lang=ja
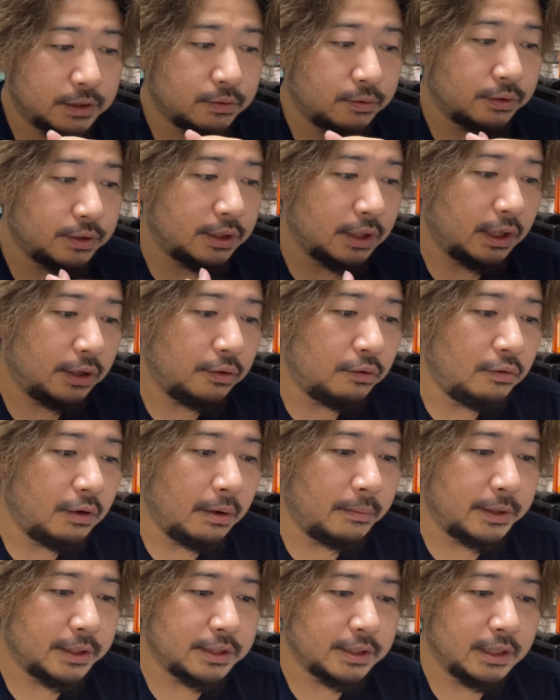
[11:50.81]
こちらの方は
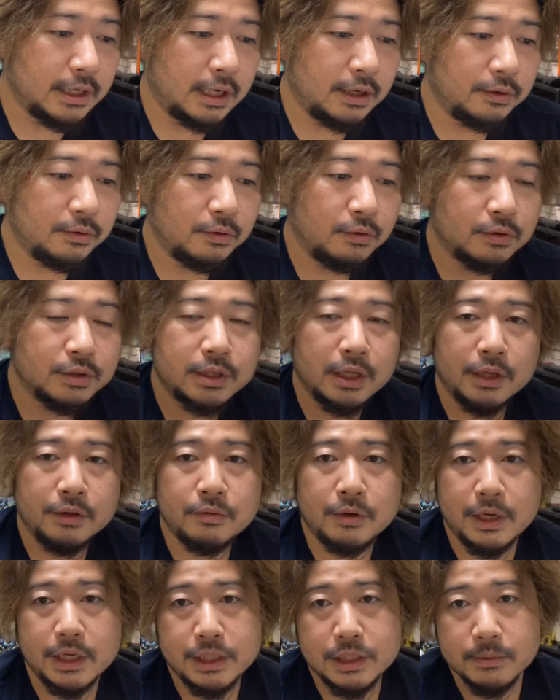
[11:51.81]
別にあの、5000円と
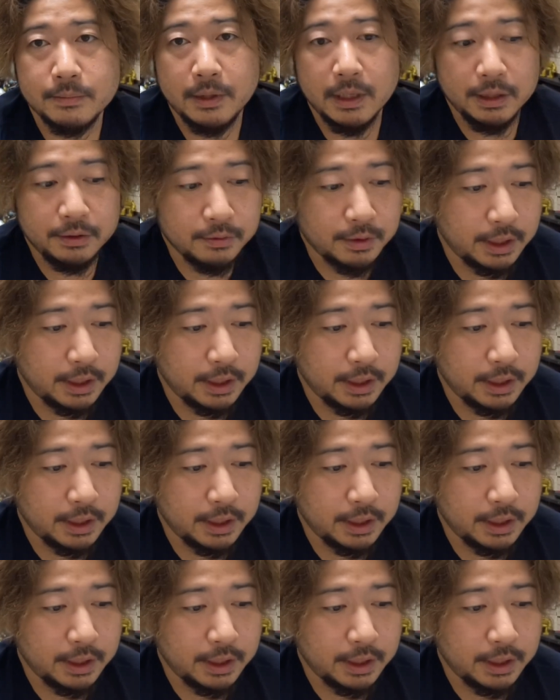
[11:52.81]
か1万円と